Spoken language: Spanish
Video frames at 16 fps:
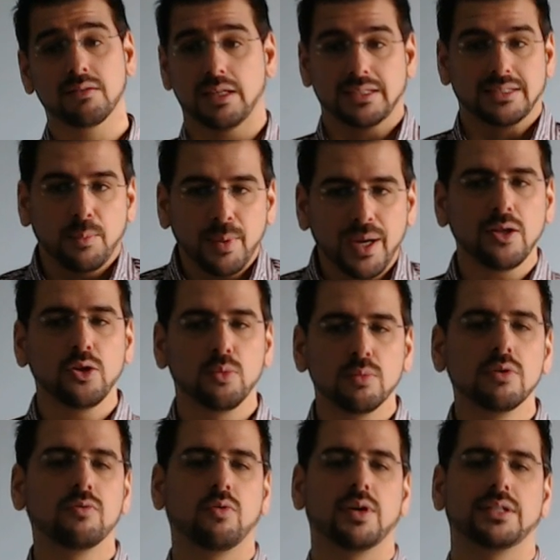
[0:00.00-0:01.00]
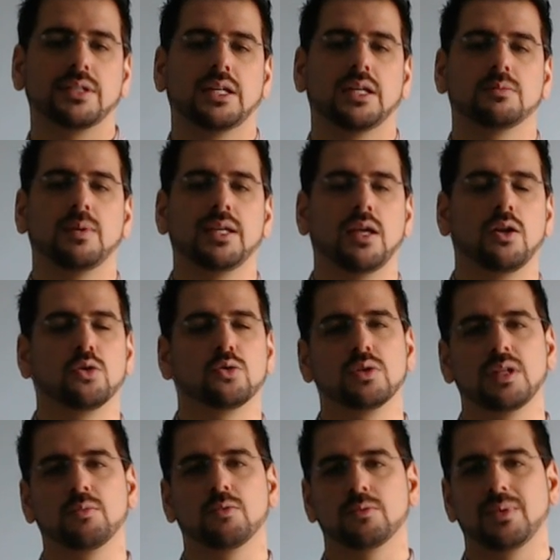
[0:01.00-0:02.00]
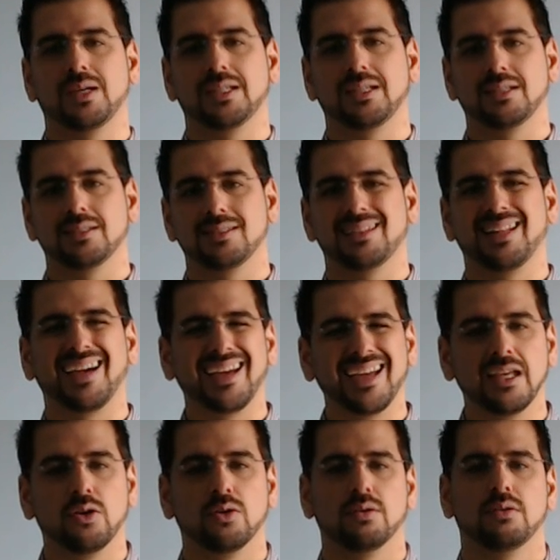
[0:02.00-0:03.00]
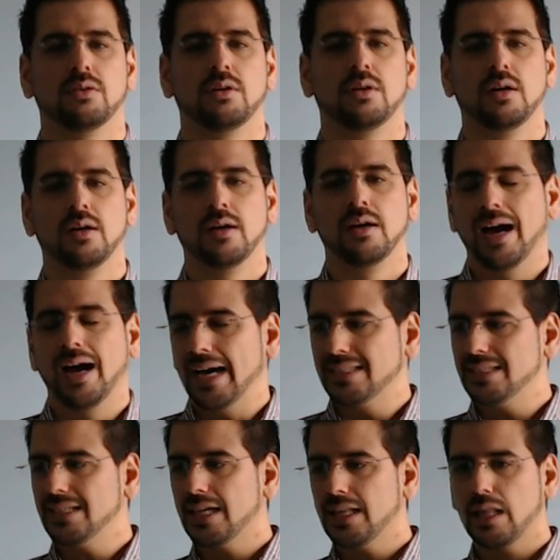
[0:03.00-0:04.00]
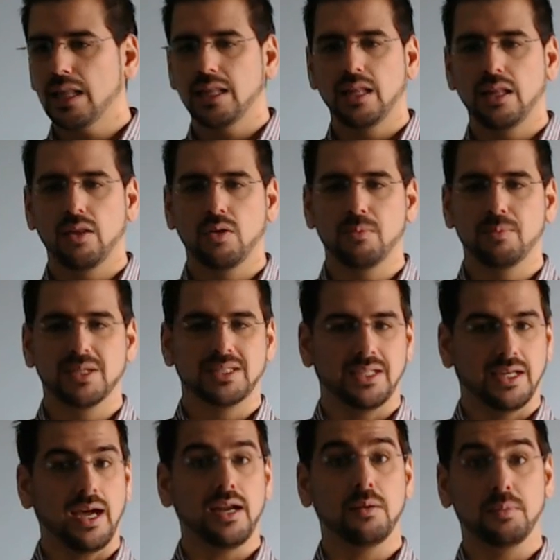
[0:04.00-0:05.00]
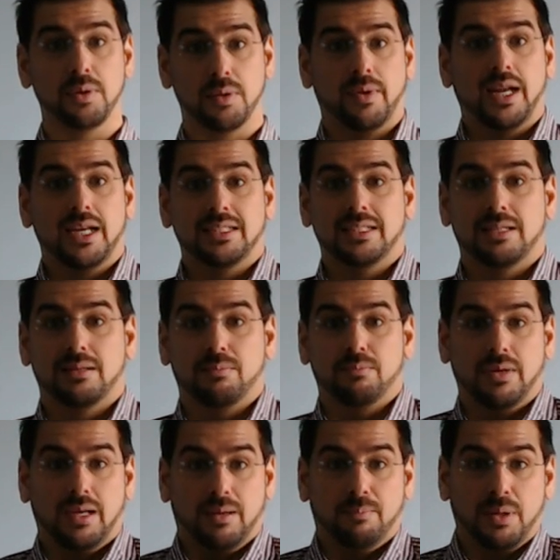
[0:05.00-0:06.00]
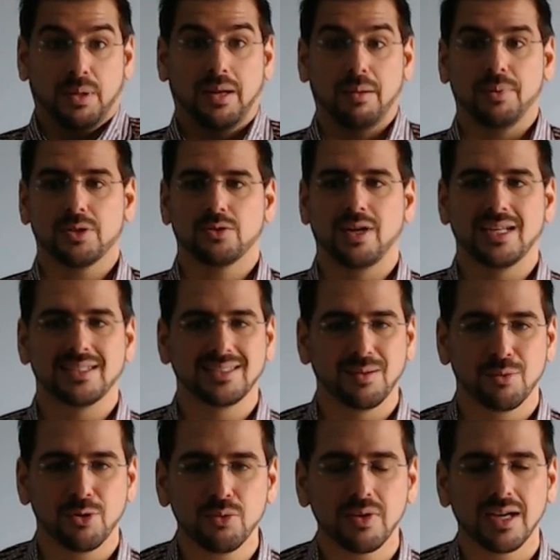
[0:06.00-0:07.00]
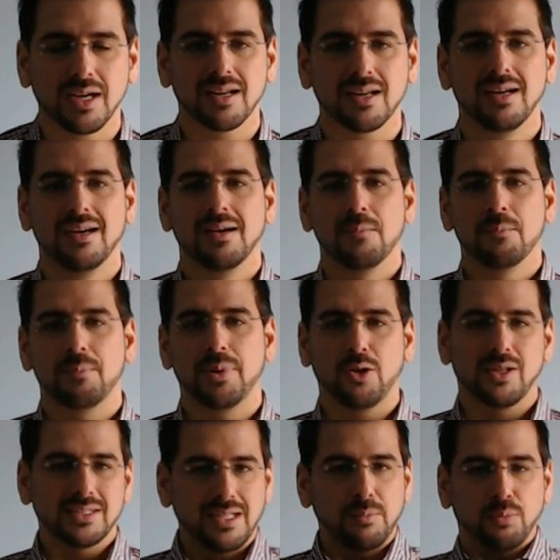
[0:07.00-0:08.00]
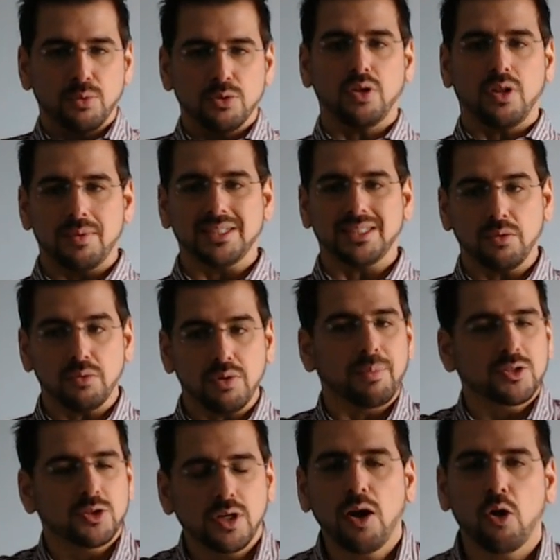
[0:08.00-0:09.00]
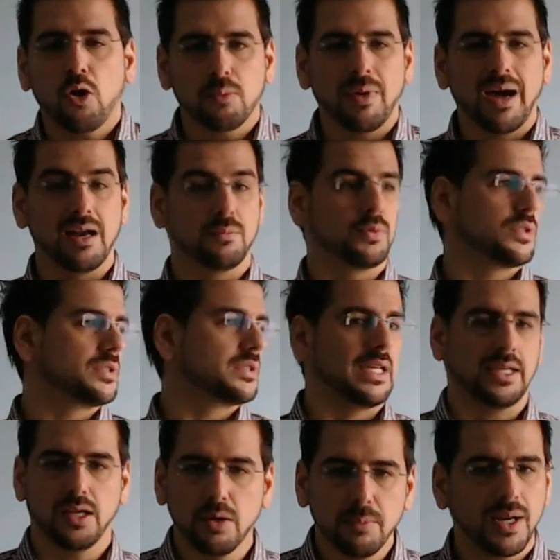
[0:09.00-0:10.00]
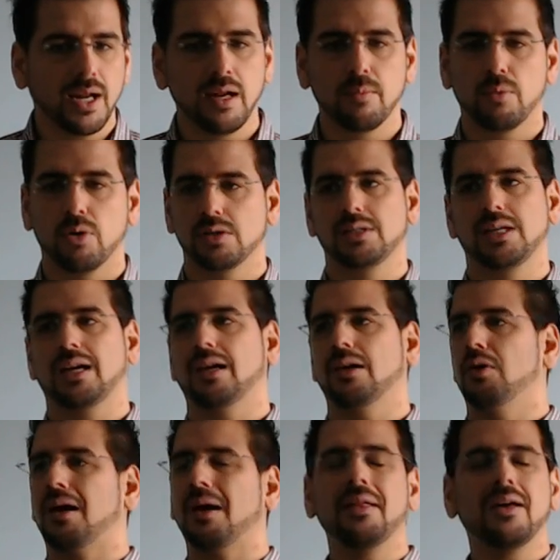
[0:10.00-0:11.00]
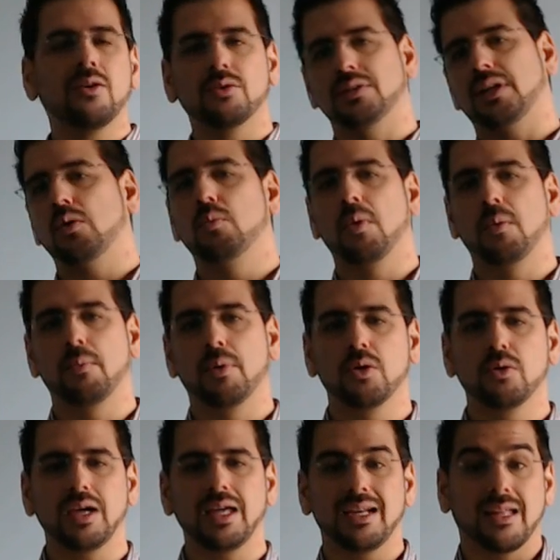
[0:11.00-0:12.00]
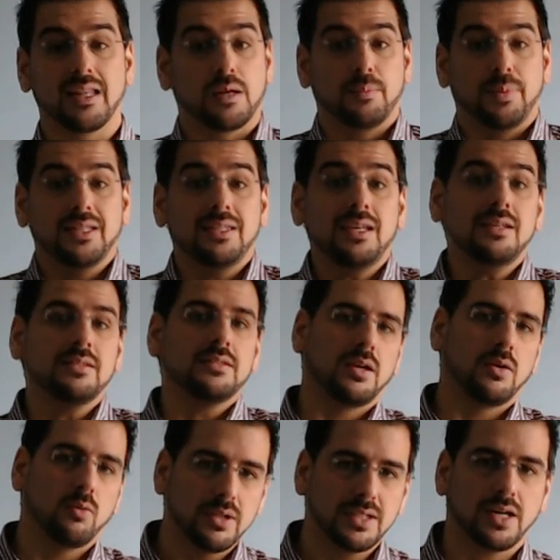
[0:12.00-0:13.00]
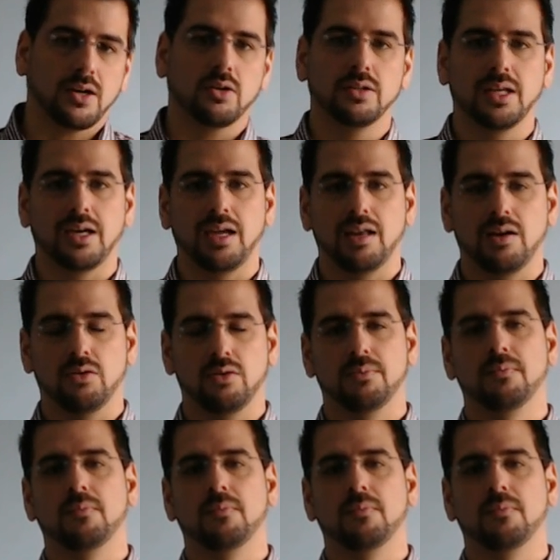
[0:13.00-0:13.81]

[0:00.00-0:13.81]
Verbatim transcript: que está pegando muy fuerte en España en los últimos meses, de giro. Así que he decidido investigar en primera, en primera persona este broker, pero desde el punto de vista de una persona normal, pues que quiere operar en bolsa, que no acaba de encontrar un buen broker y que de repente se encuentra con de giro.